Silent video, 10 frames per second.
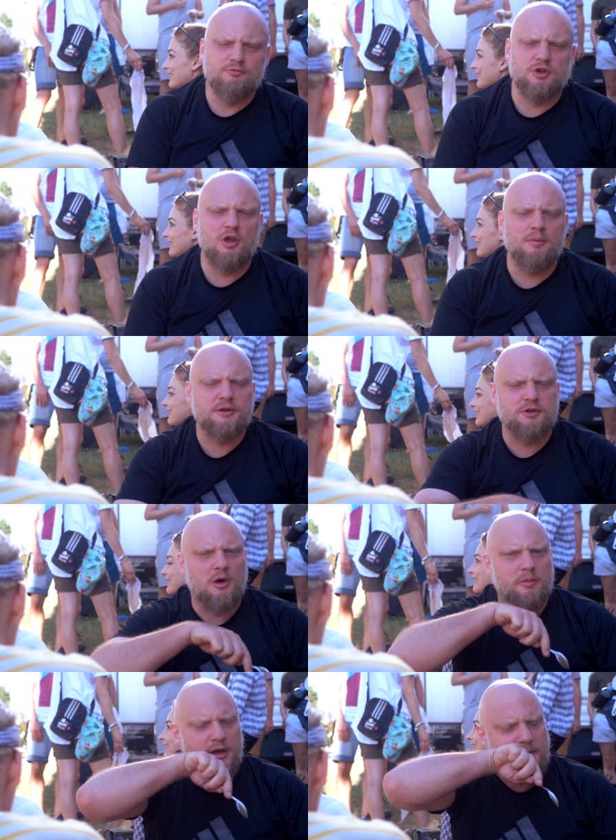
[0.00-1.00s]
Dzień dobry, dzień
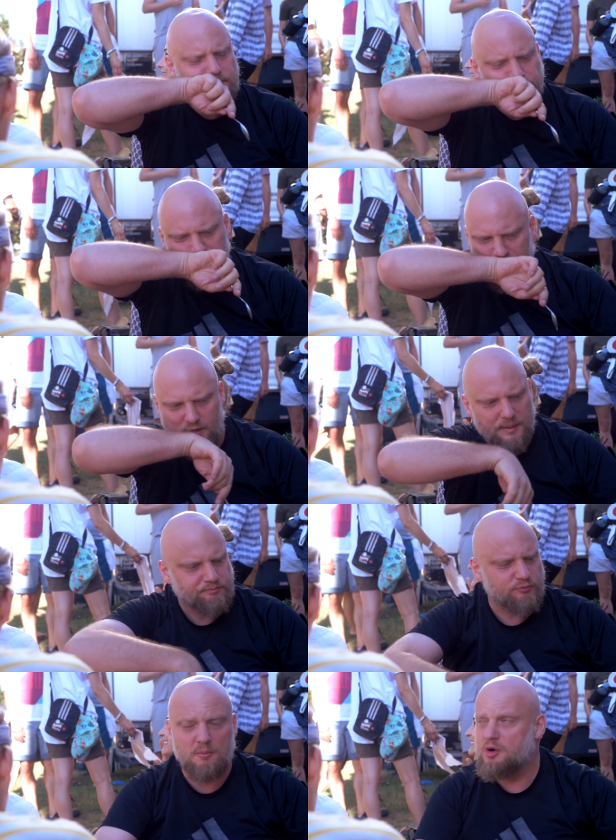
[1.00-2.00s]
dobry.
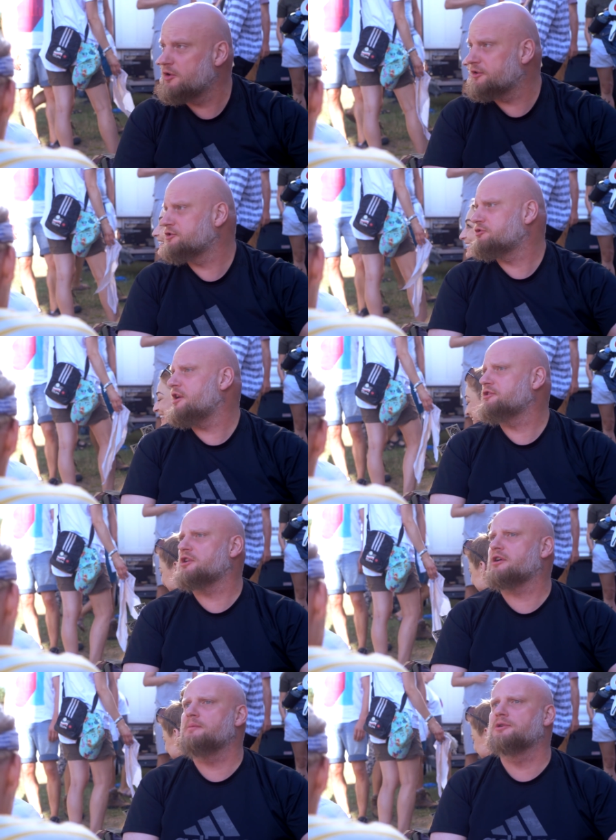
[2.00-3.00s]
Moi drodzy, to jest
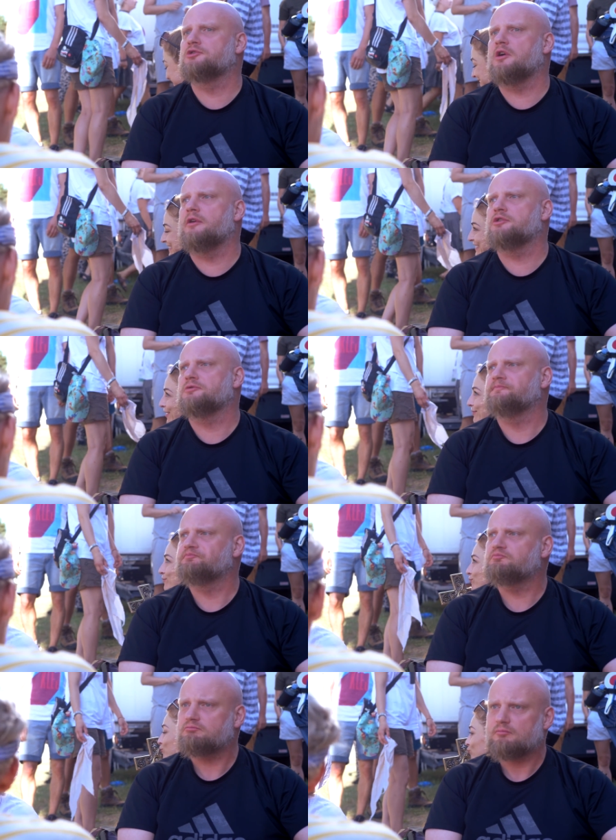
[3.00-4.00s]
taka miejscowość,
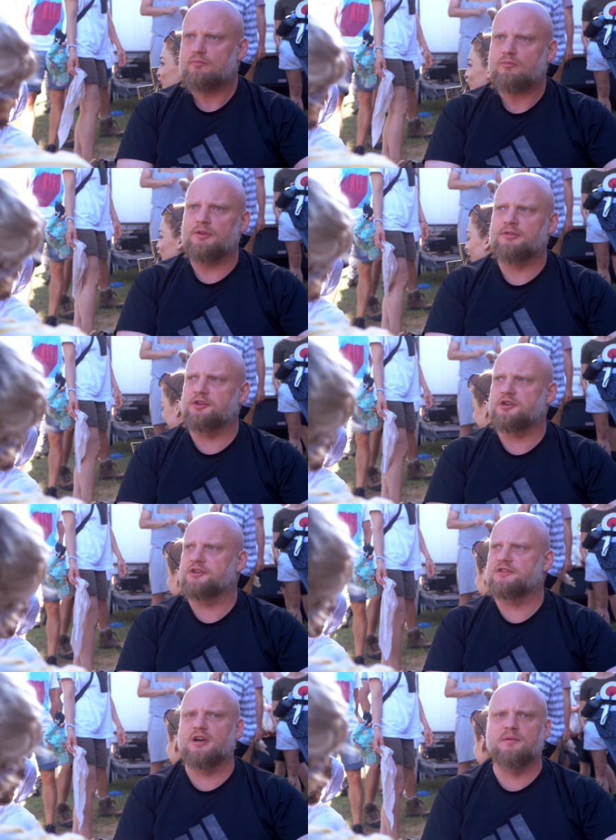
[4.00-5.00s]
która się
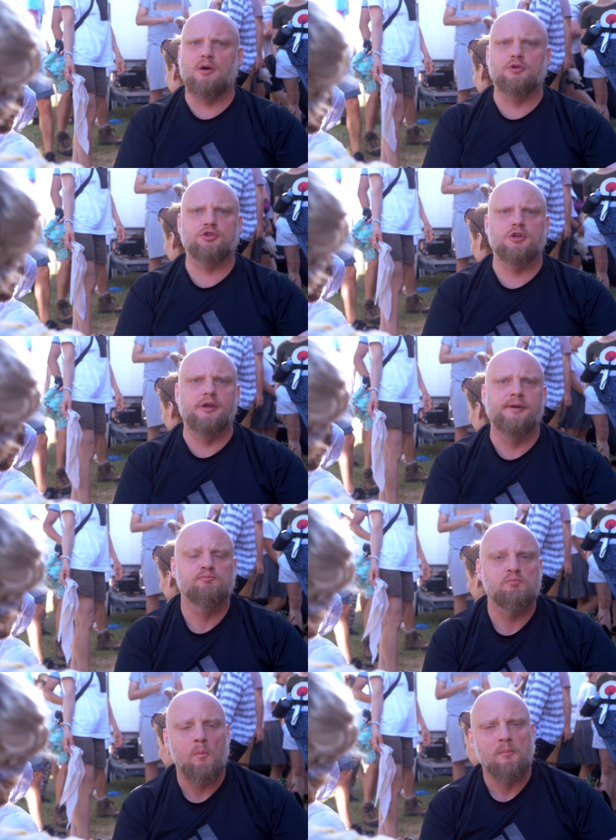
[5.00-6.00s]
nazywa chyba Osiny.
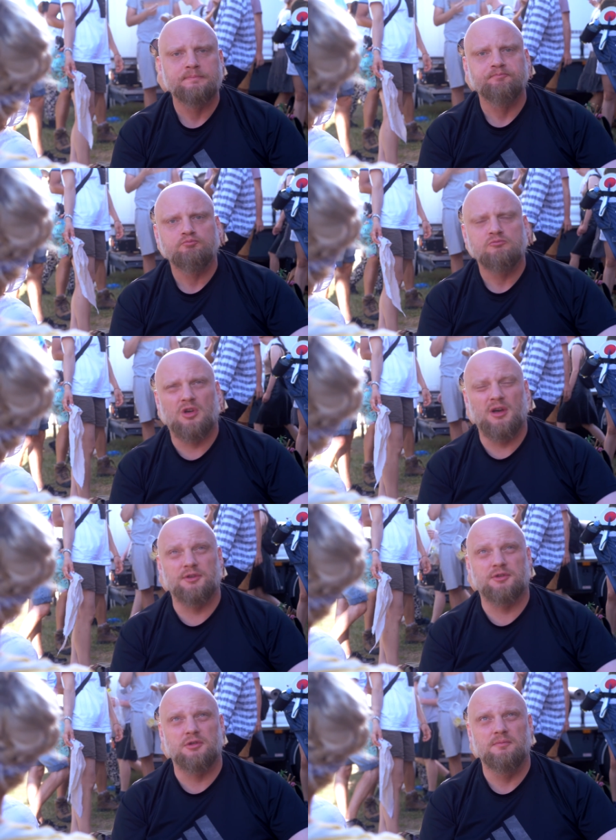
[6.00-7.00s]
To
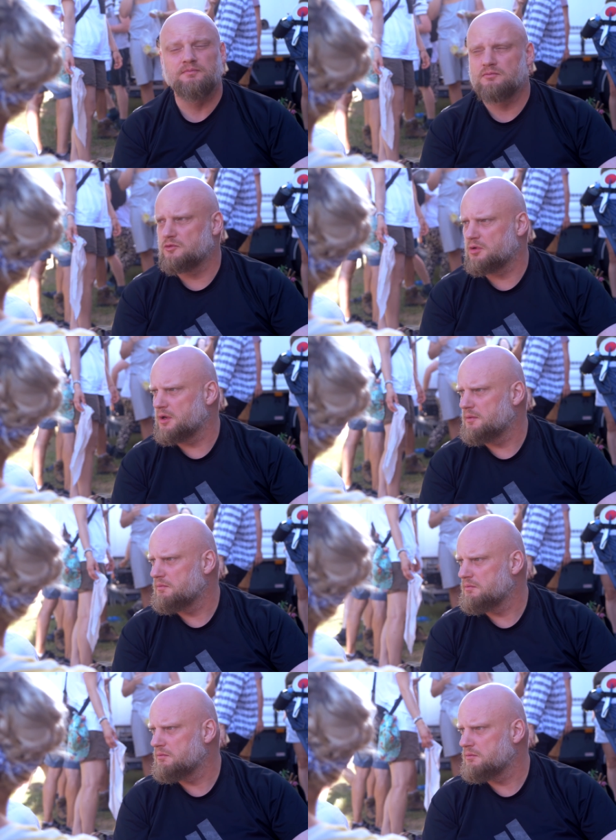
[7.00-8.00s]
jest, który?
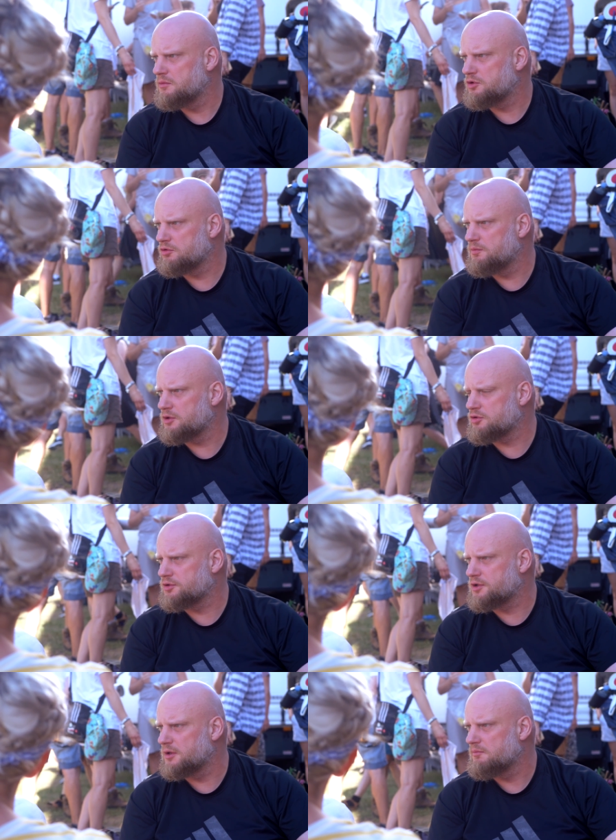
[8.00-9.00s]
Siódmy?
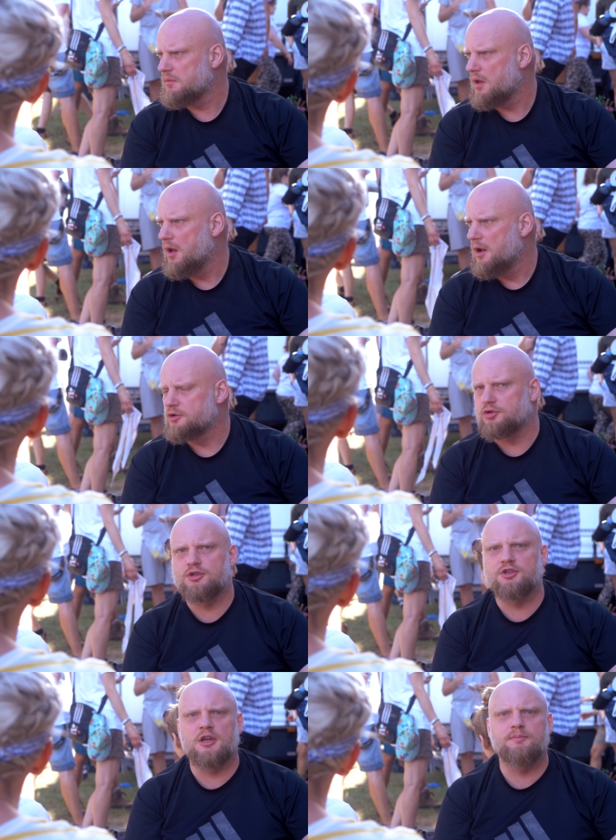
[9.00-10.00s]
Szósty.
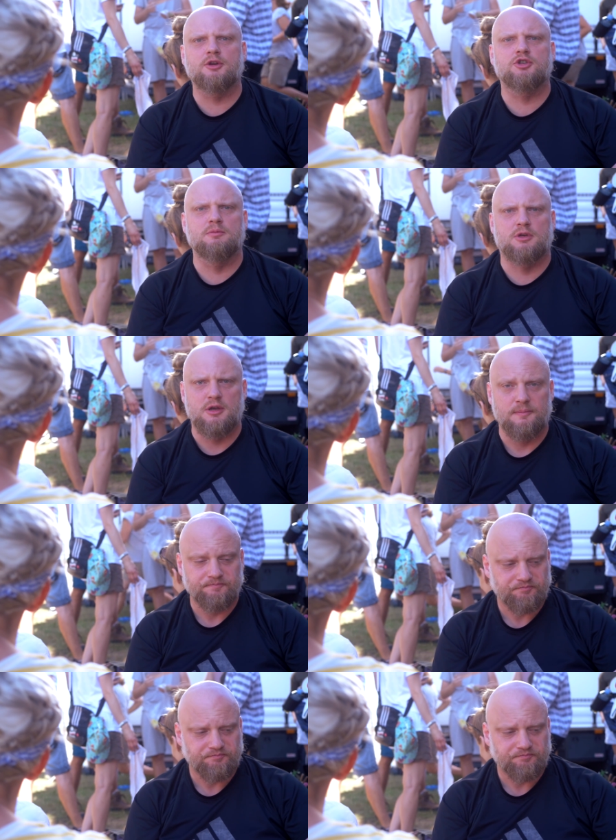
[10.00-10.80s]
Szósty dzień pielgrzymki.